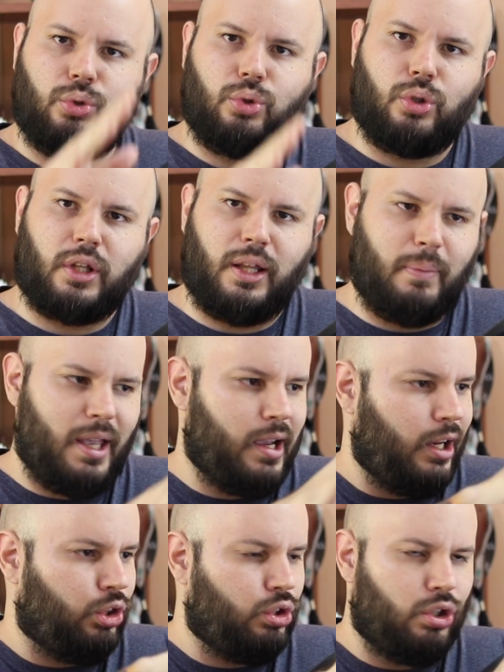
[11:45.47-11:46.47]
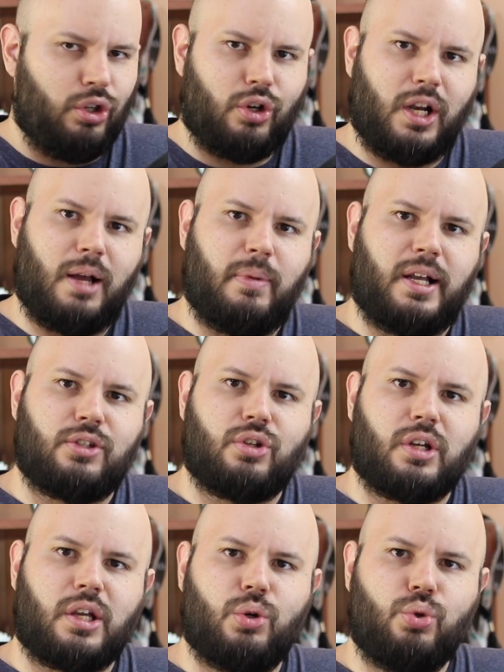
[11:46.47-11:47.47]
tour de mi escritorio con las
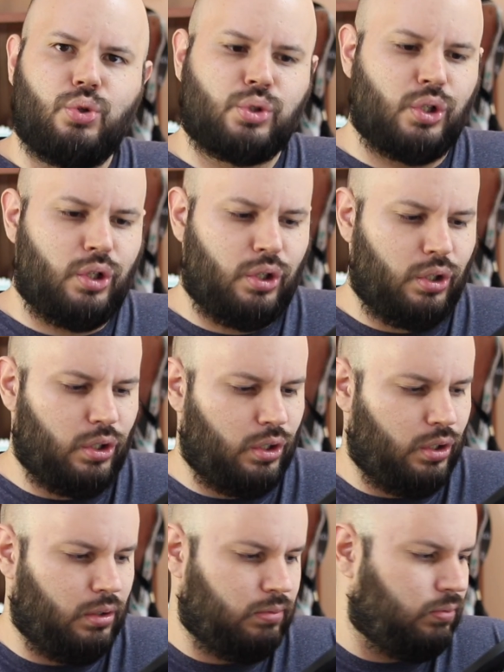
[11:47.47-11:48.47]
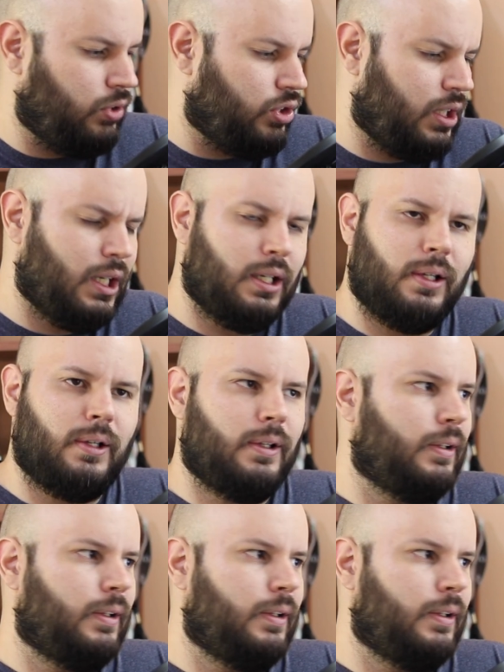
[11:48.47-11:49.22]
aplicaciones que uso, o no sé,